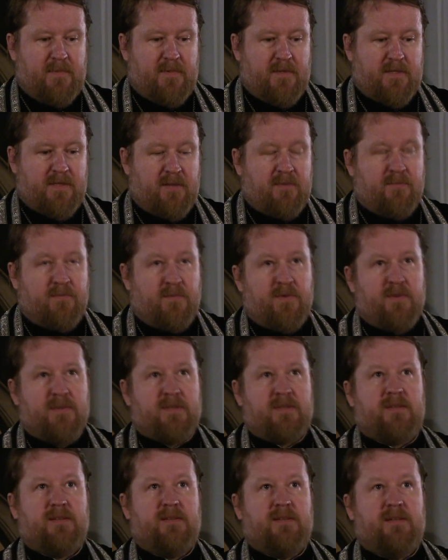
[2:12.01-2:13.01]
сам
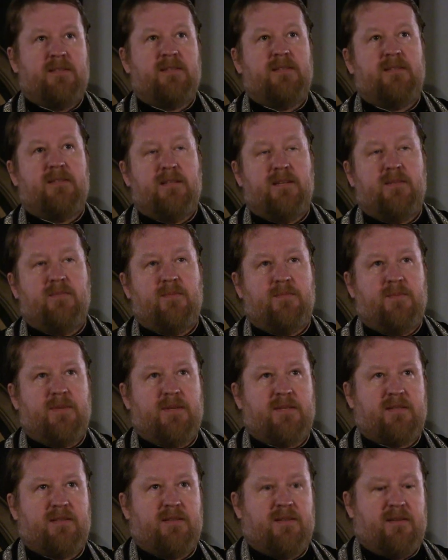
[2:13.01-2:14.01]
пост, эти темы
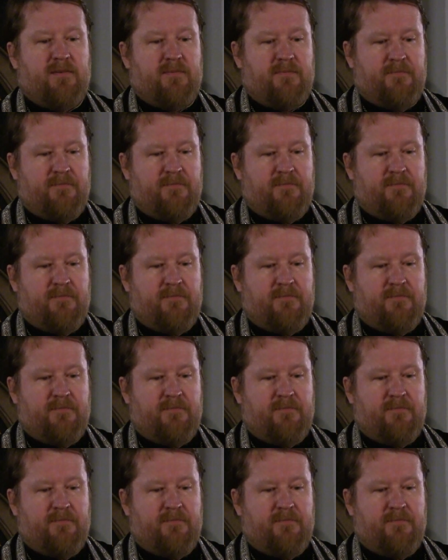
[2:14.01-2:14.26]
поста.